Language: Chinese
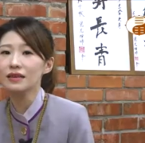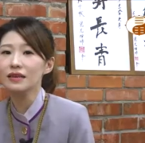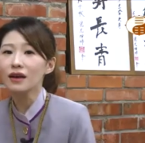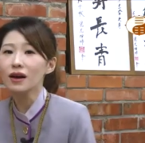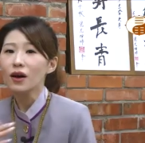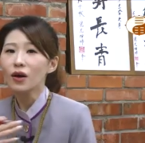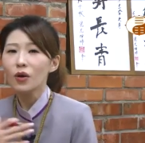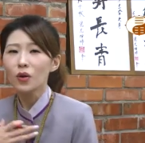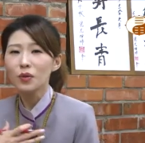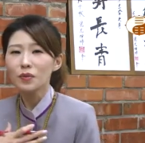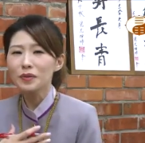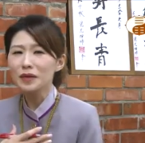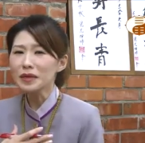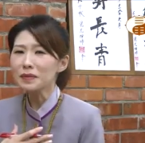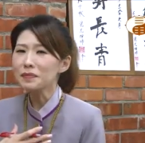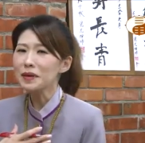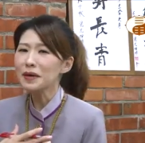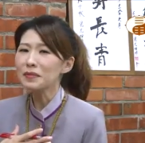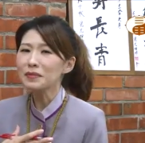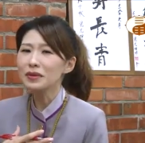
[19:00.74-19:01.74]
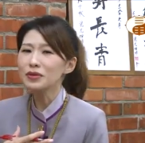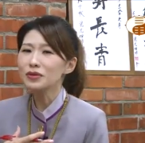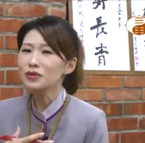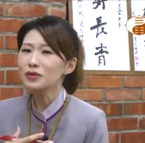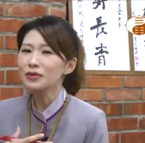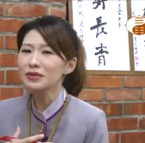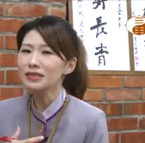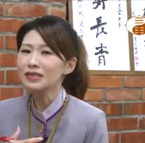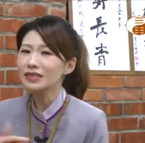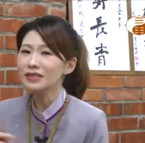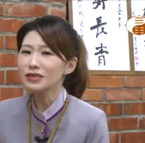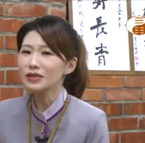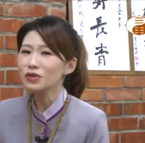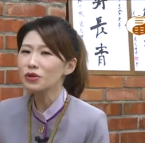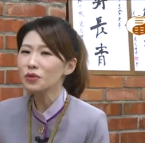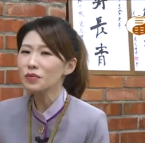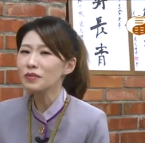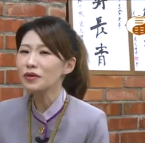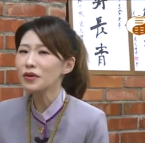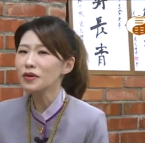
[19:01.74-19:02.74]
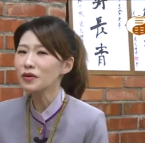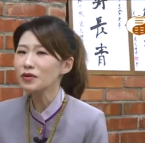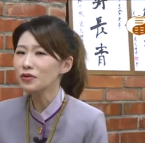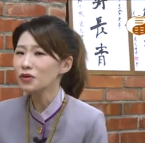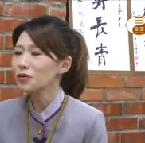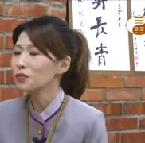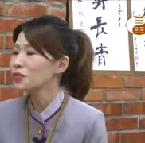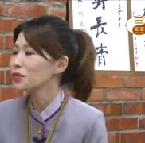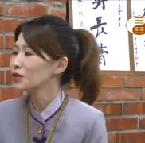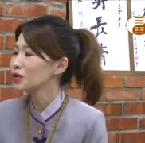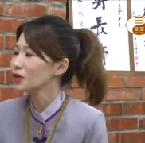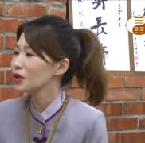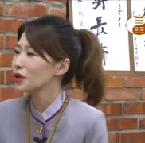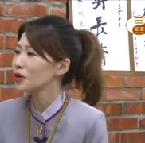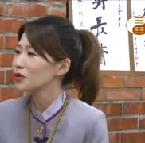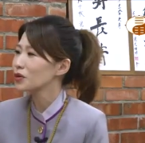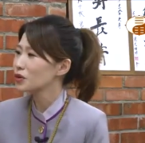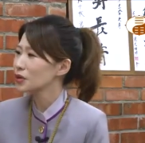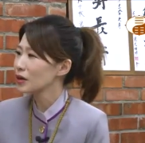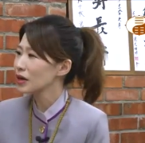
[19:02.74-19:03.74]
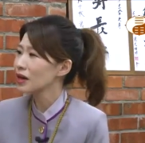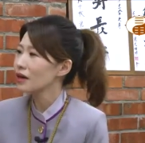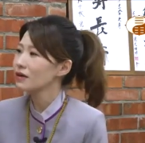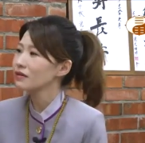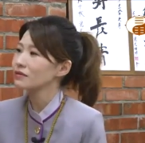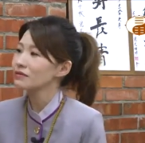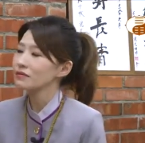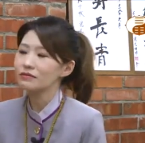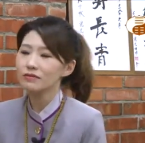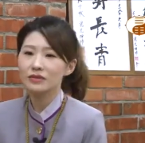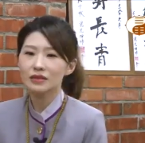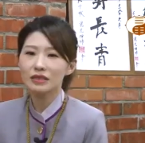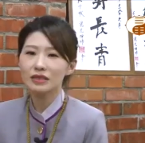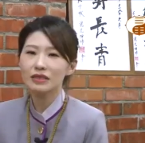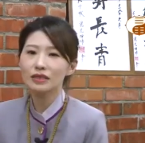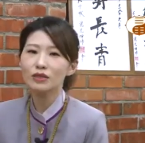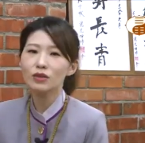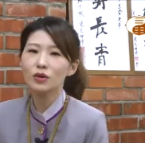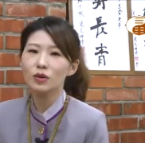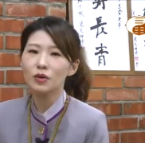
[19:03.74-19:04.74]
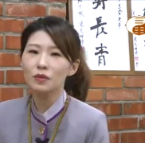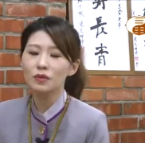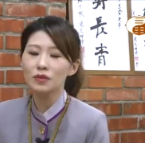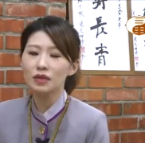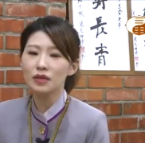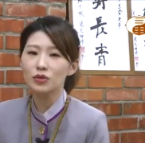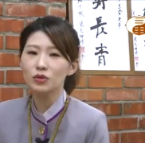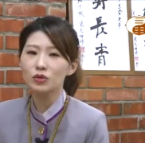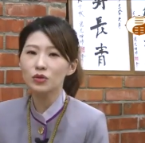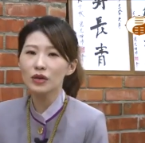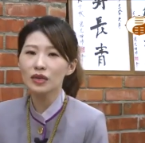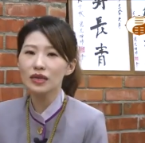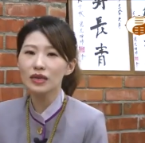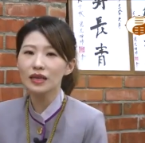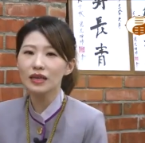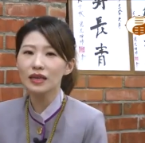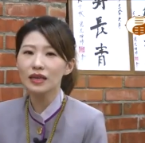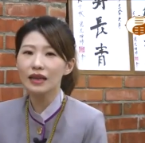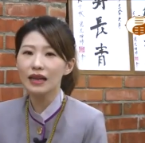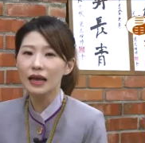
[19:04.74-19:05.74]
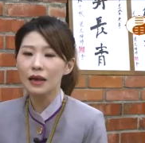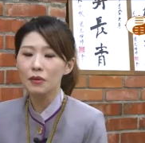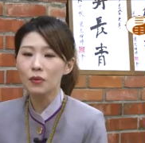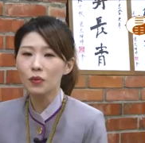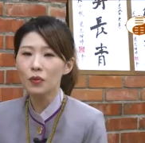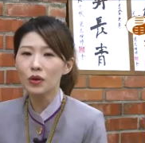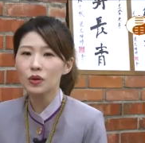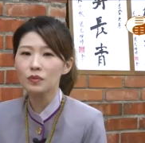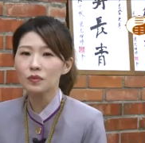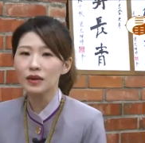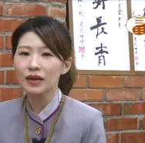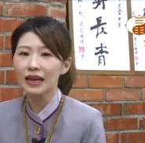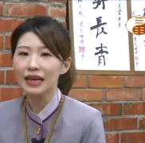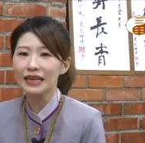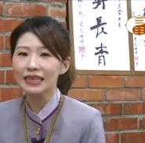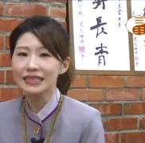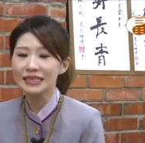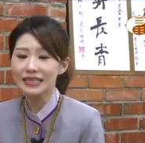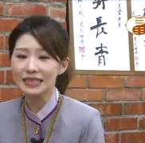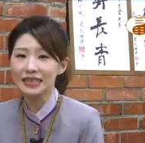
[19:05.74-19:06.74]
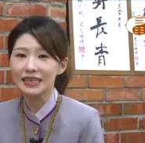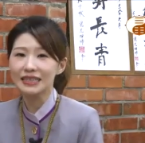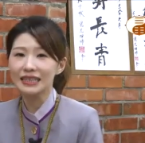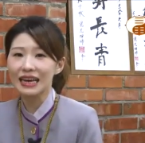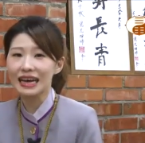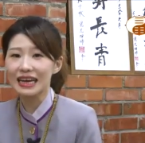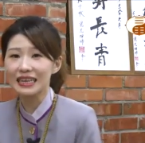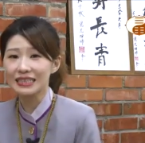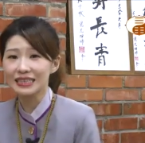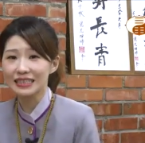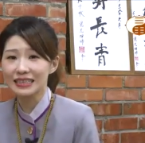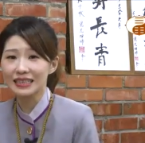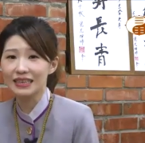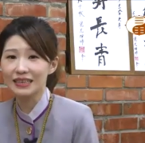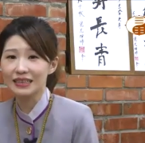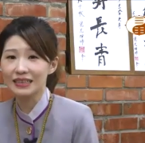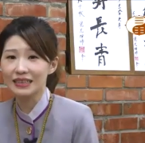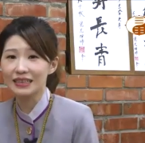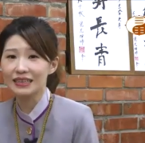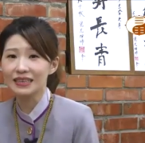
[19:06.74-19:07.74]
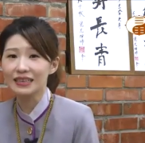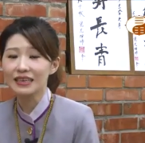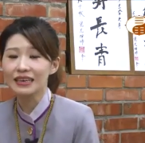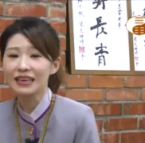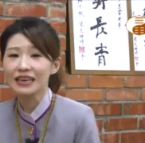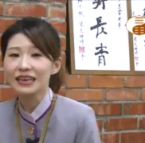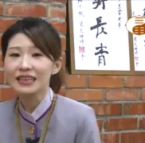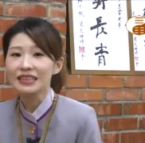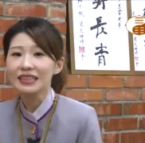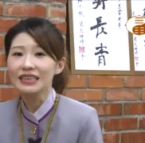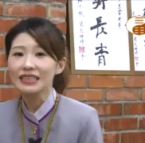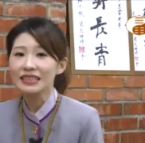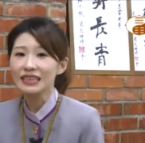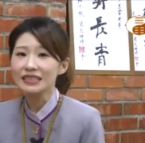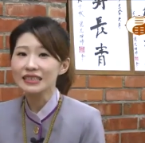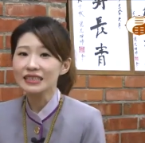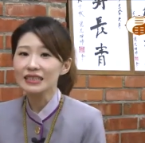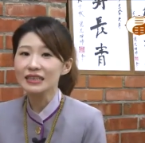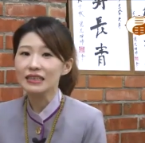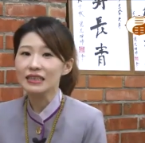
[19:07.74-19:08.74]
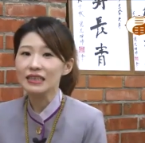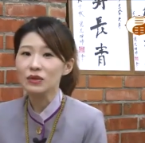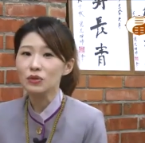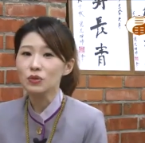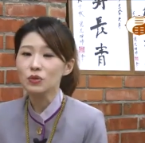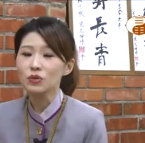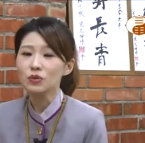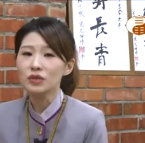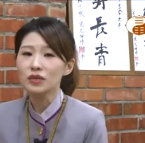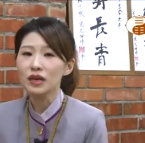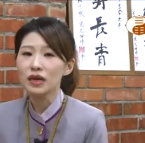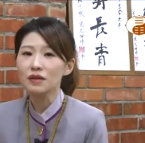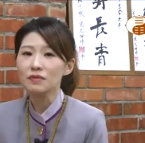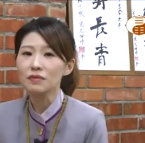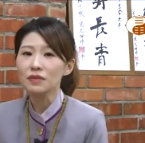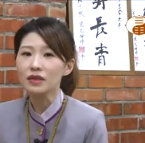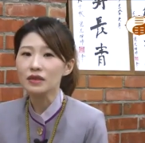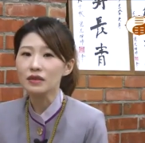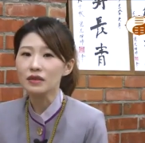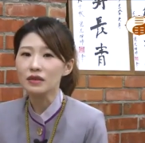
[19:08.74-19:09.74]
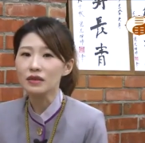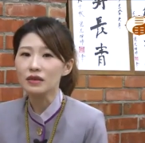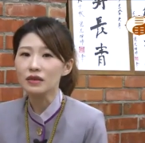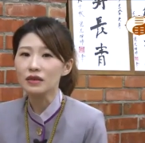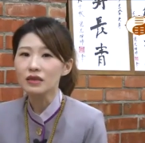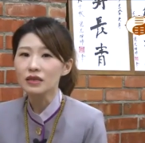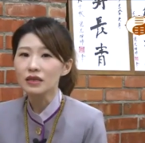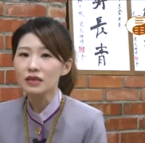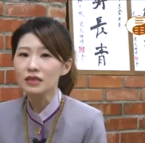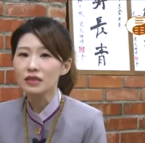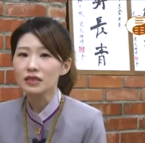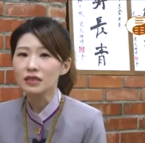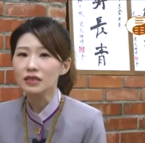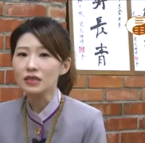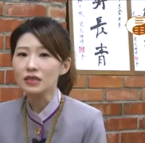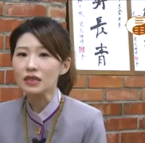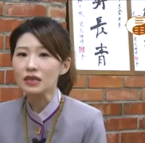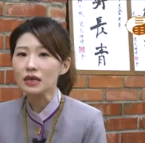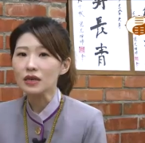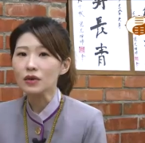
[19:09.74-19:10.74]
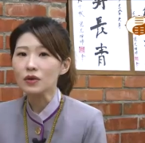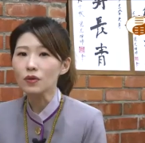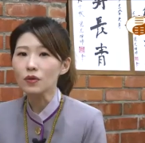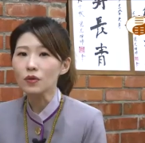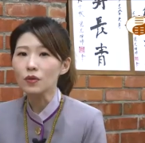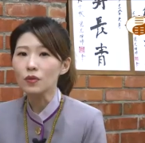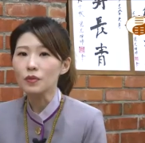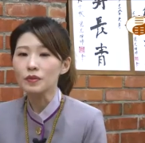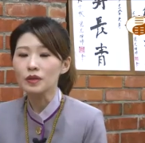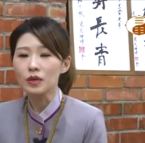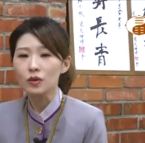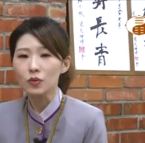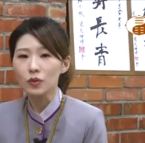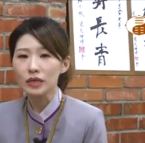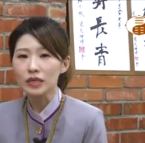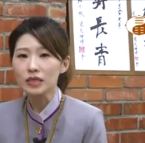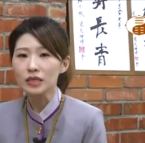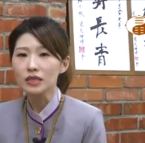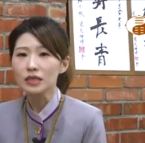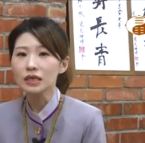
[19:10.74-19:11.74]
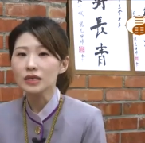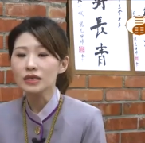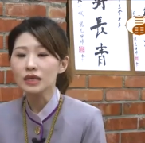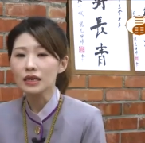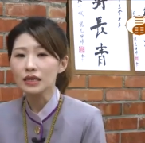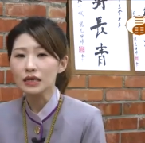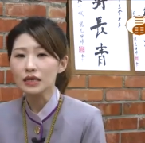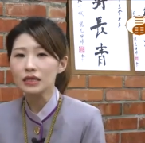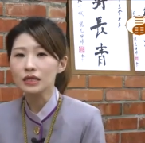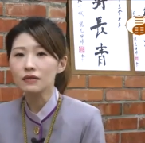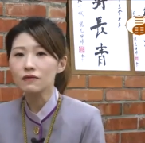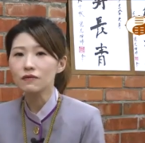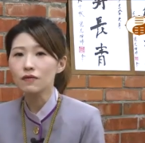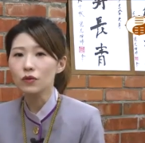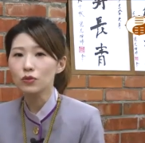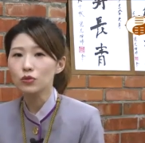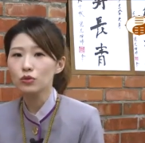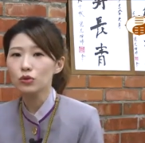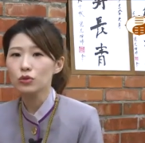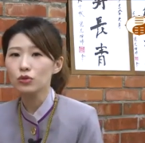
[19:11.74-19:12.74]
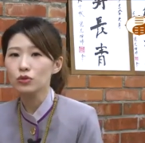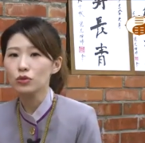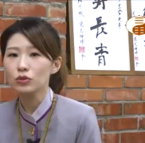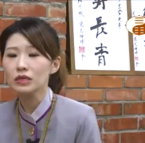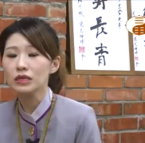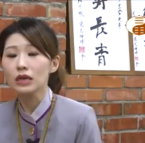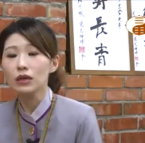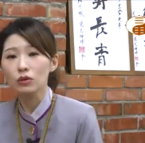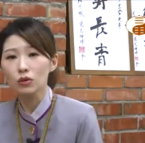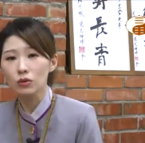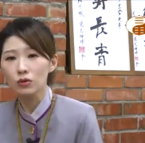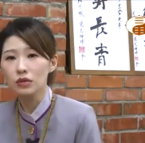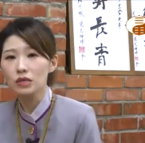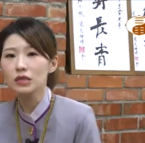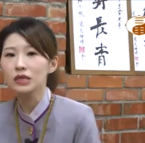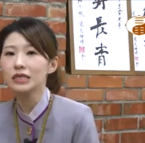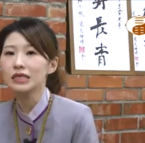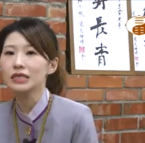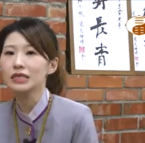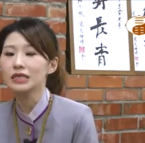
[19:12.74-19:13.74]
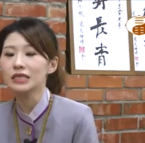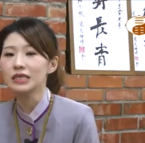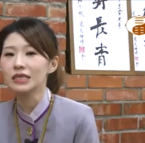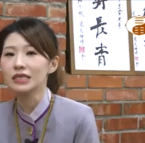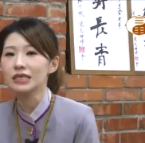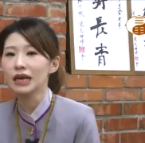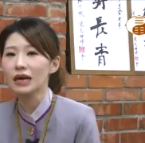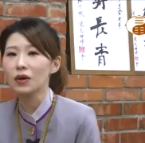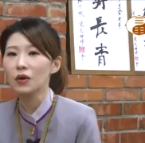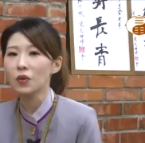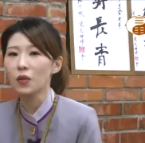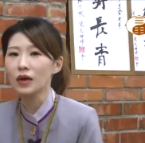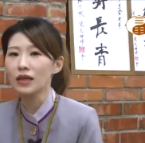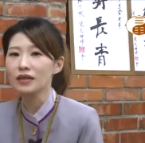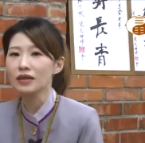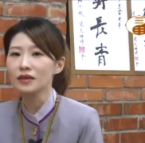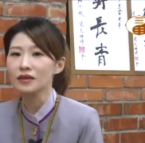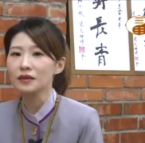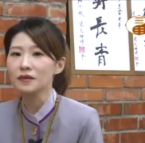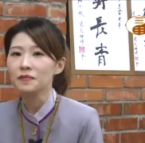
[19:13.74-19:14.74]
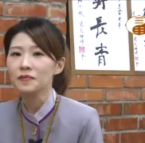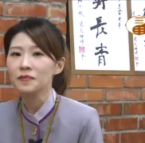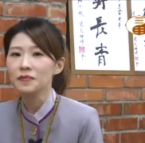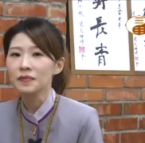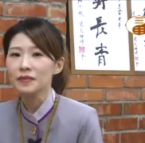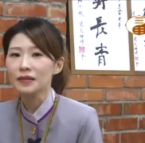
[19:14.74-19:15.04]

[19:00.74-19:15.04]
呢，我们一般民众其实都没有都不懂，都要经由我们的专业来为我们来解答解疑。那在这个领域上面呢，其实跟我们的维新生肖、易经风水宗教都是息息相关的。